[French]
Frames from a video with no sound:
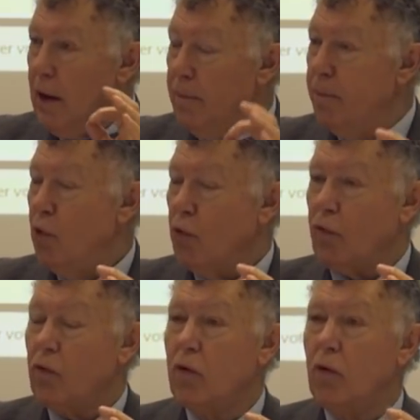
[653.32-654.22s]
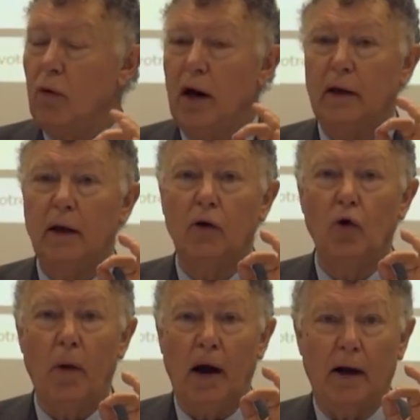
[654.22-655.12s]
Elle pose que l'article
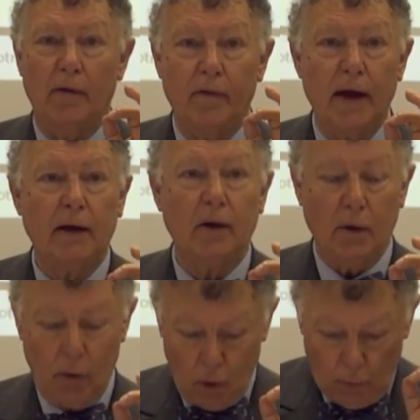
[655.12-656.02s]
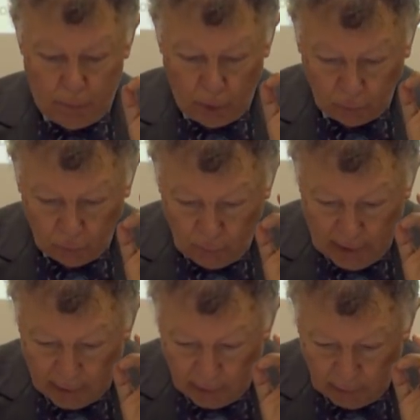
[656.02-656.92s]
2, paragraphe 4, comporte
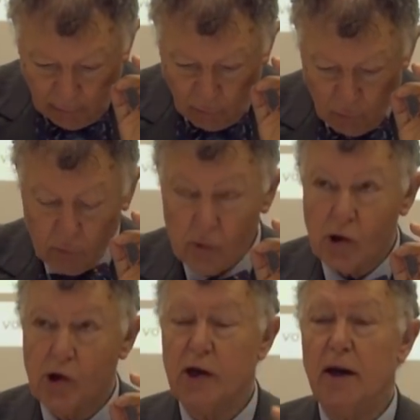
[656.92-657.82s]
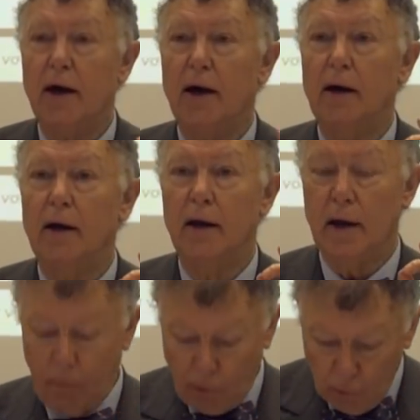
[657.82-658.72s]
une interdiction générale
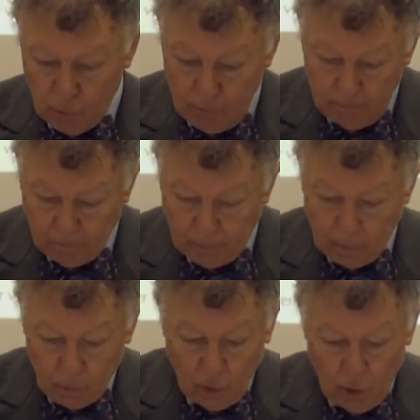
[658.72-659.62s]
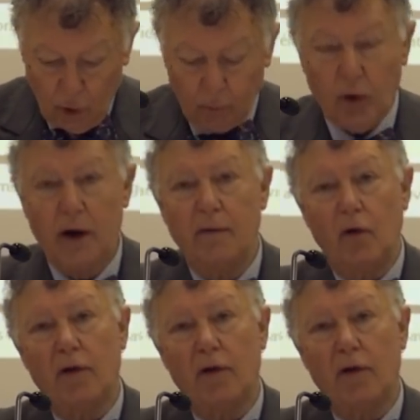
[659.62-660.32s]
et absolue de l'emploi de la